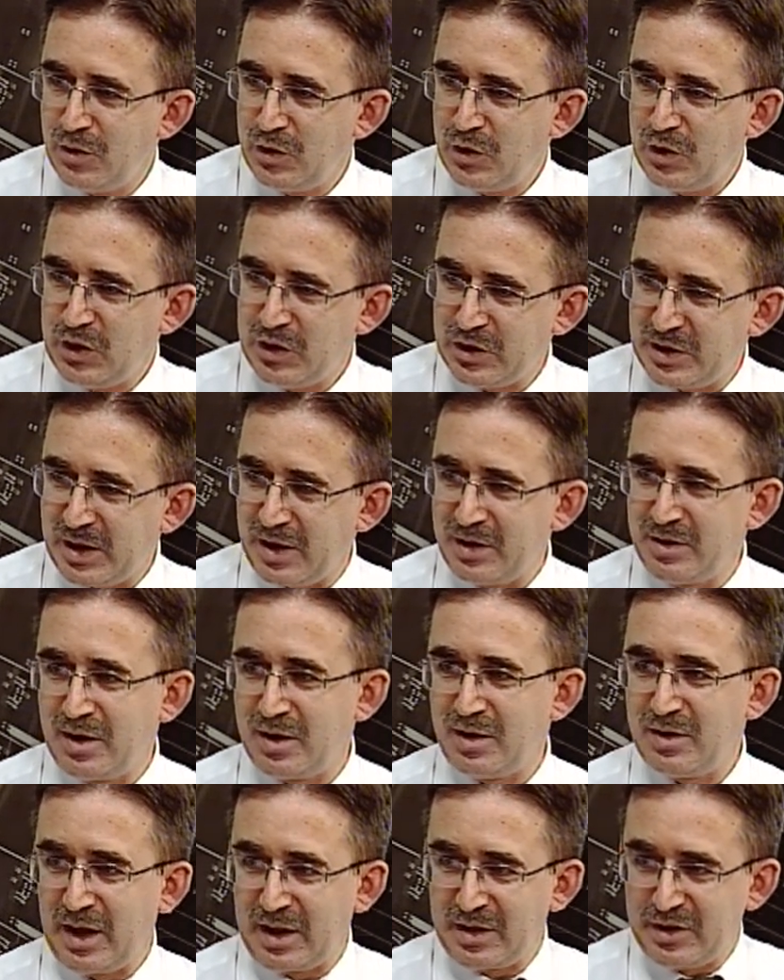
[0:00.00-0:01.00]

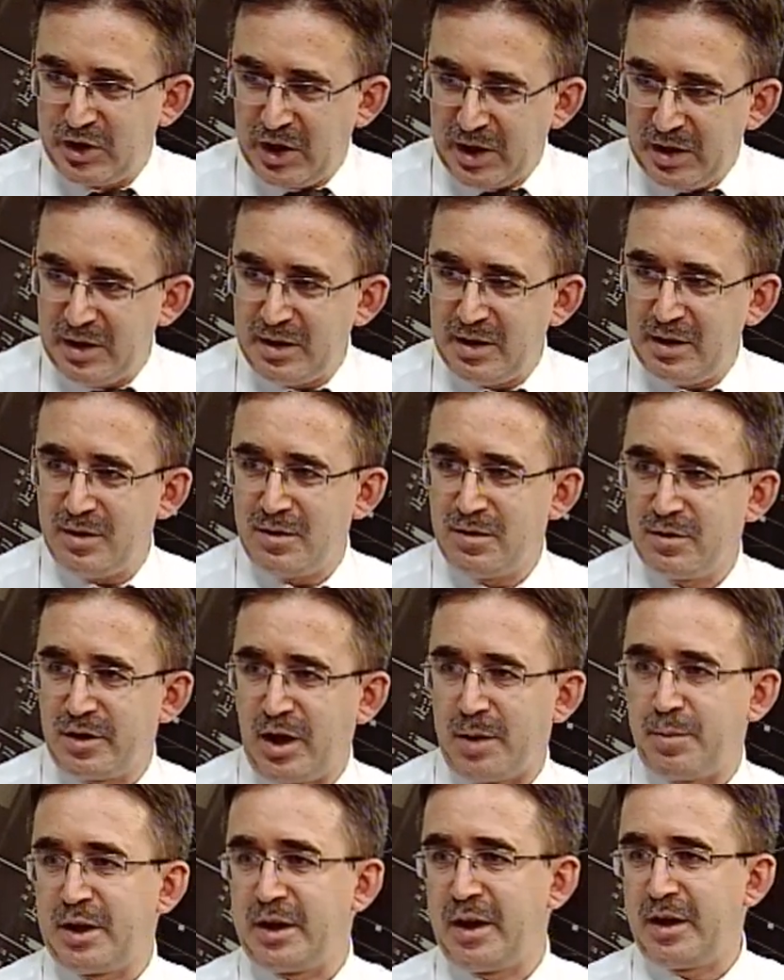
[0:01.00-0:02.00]
İnsanların yani gelirin
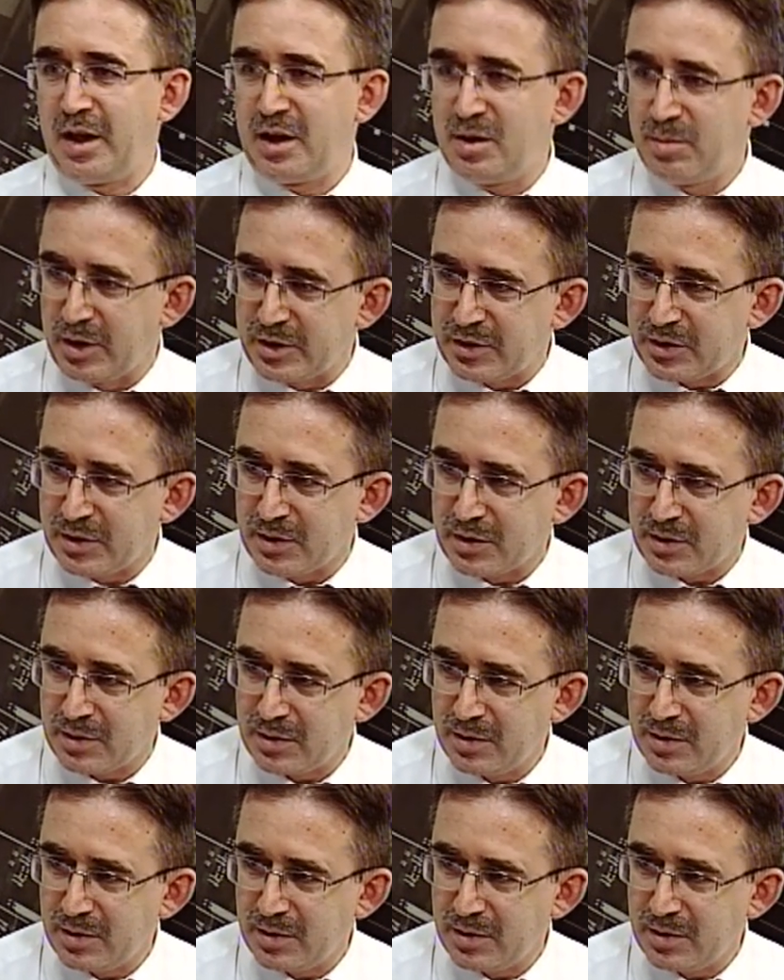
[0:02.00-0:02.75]
tabana yayılmasıdır.